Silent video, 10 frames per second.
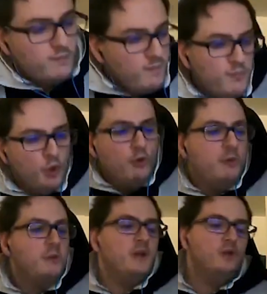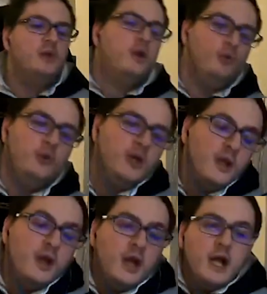complimentoni a lui.
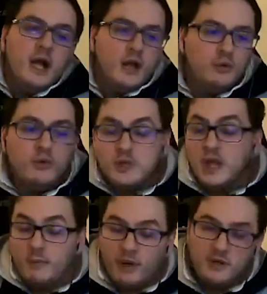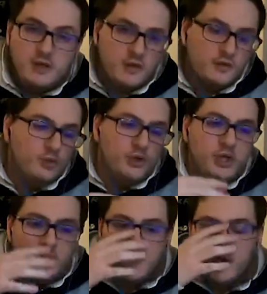Tutte le partite sono
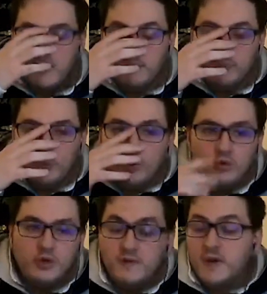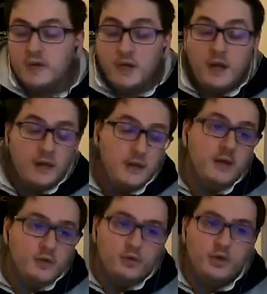uscite molto divertenti,
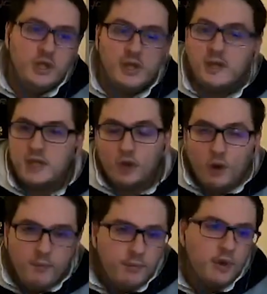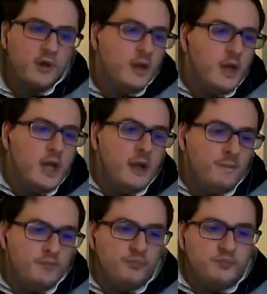sono uscite tante comp.
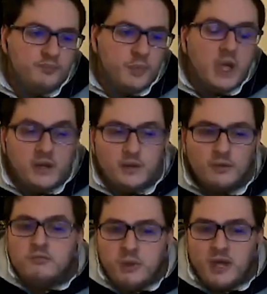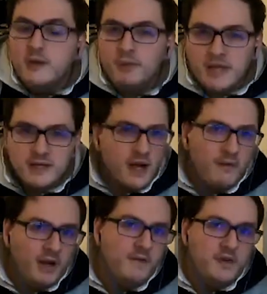Mm, il, per chi pensava
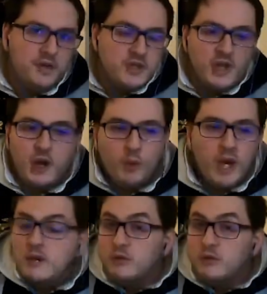che vincesse la Whale non ha